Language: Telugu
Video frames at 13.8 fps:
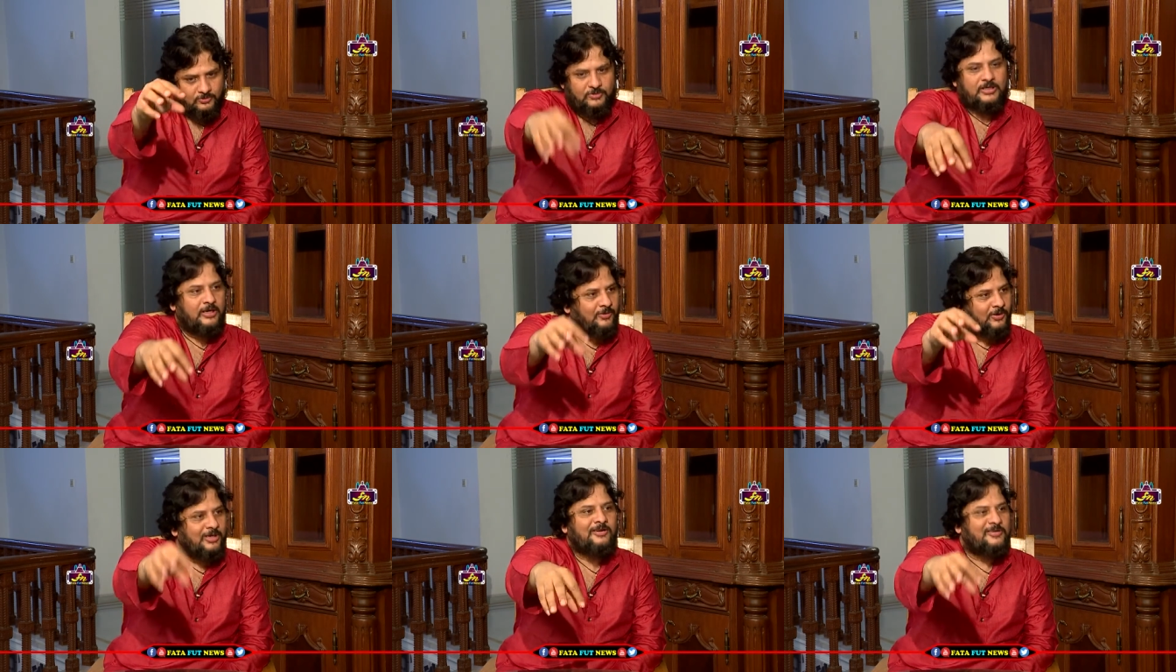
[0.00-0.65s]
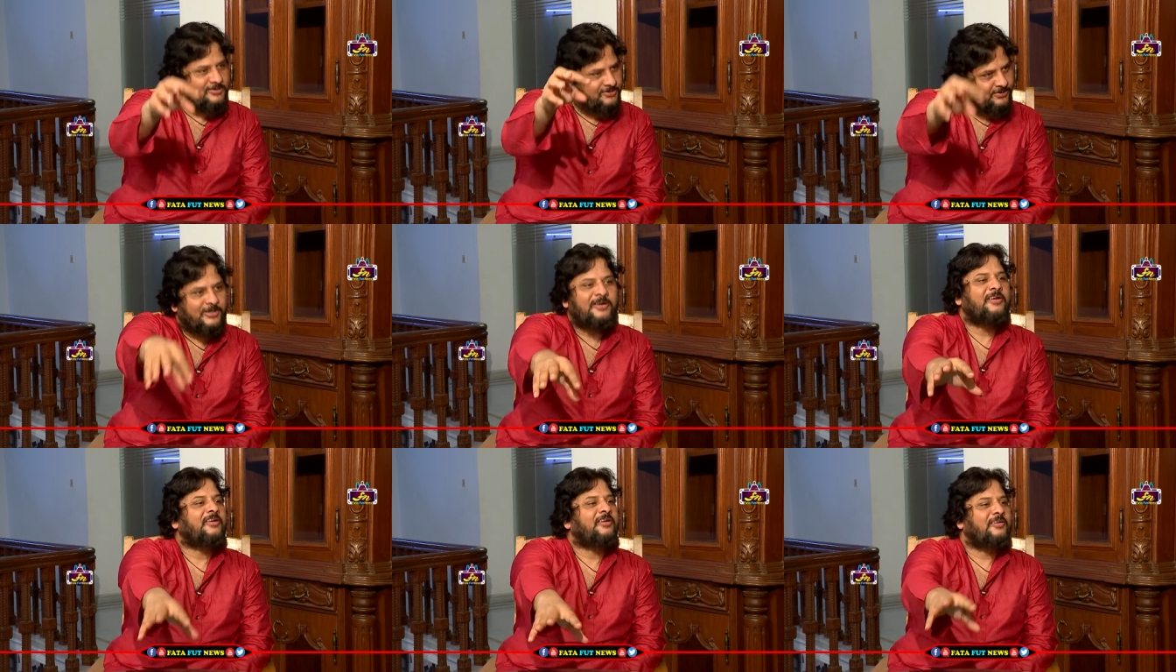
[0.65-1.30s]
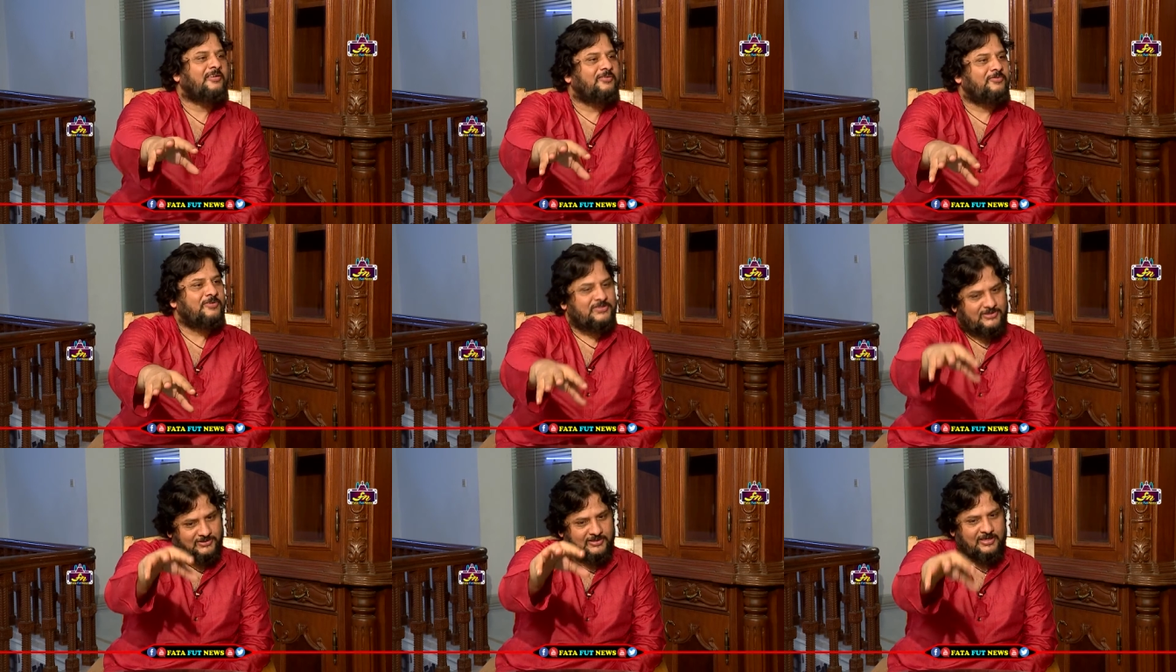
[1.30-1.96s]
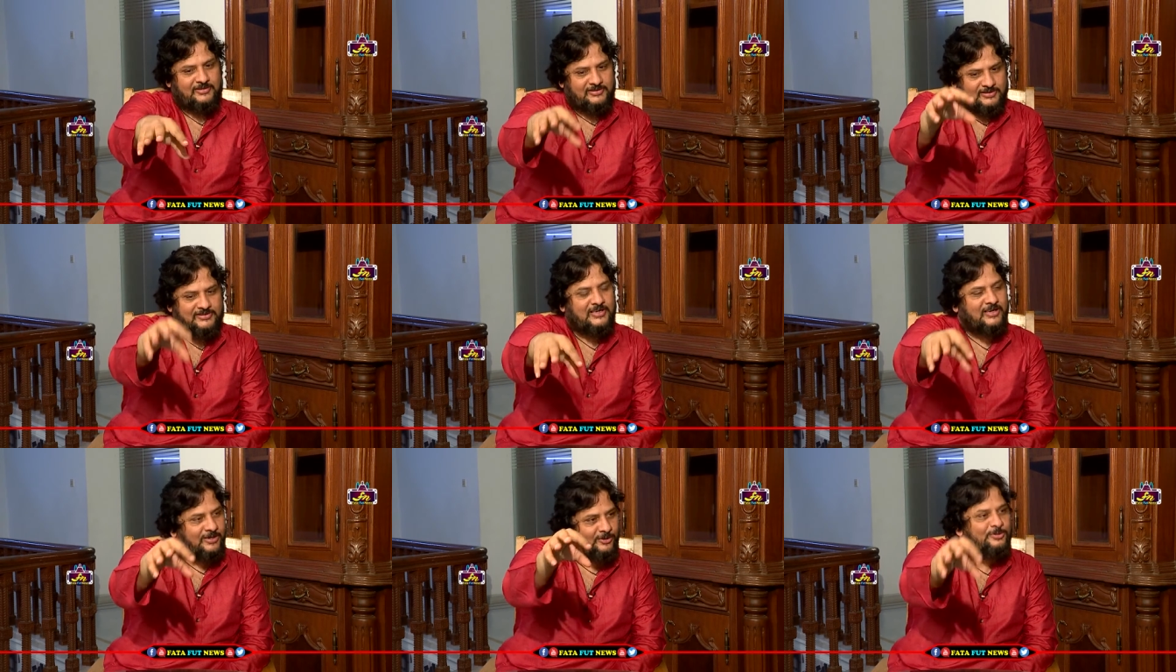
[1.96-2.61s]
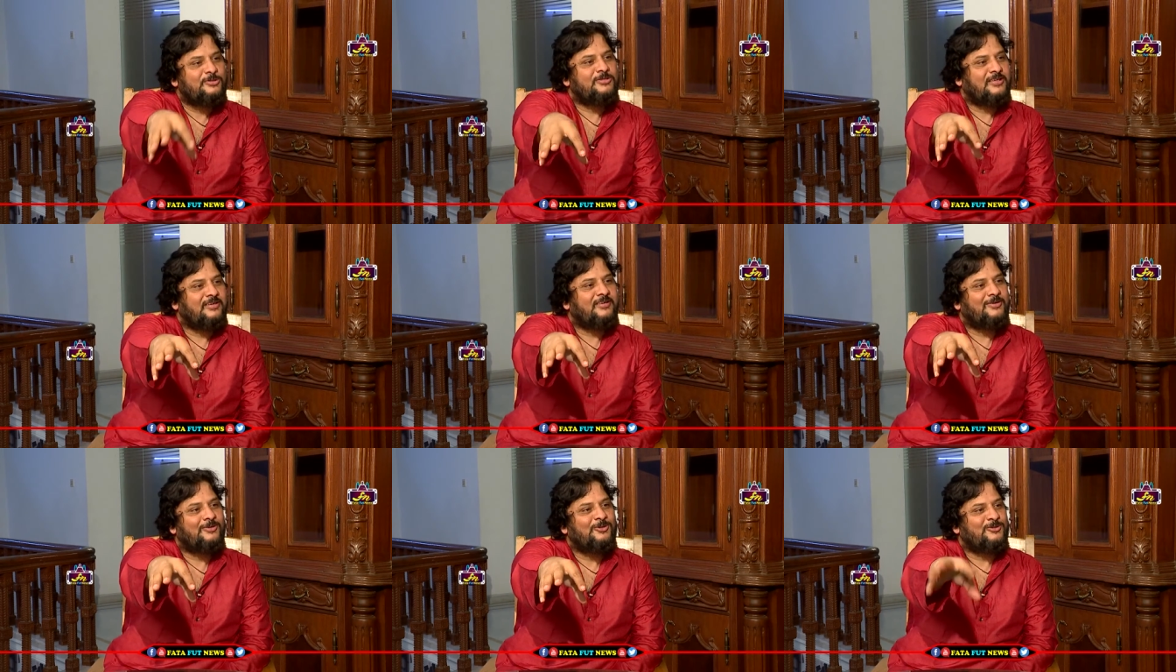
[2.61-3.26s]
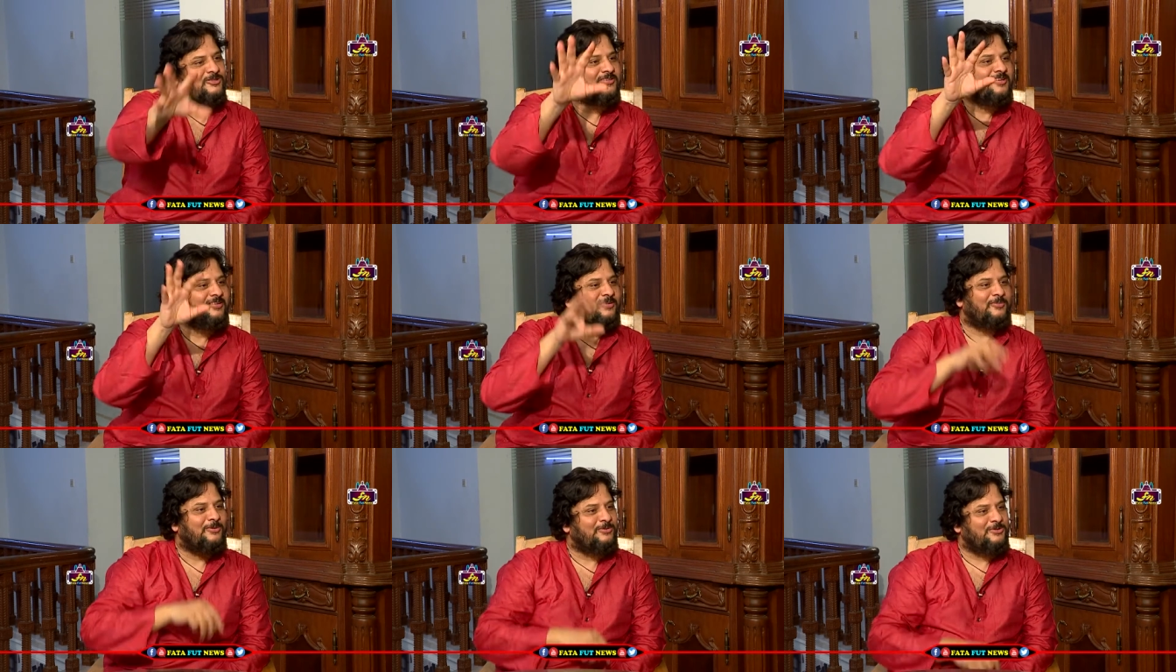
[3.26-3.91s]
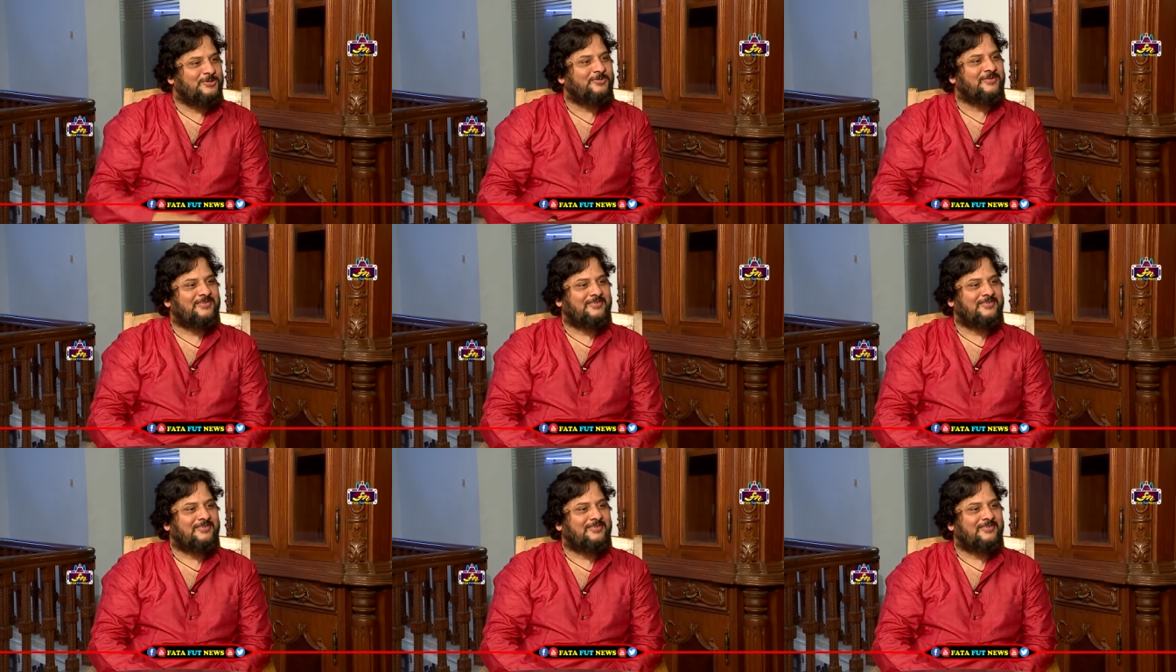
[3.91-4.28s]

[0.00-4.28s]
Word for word: ఉయ్యాలవాడ నరసింహారెడ్డి అని ఫస్ట్ నాకు తెలిసి అక్కడ నుంచే వచ్చిందండి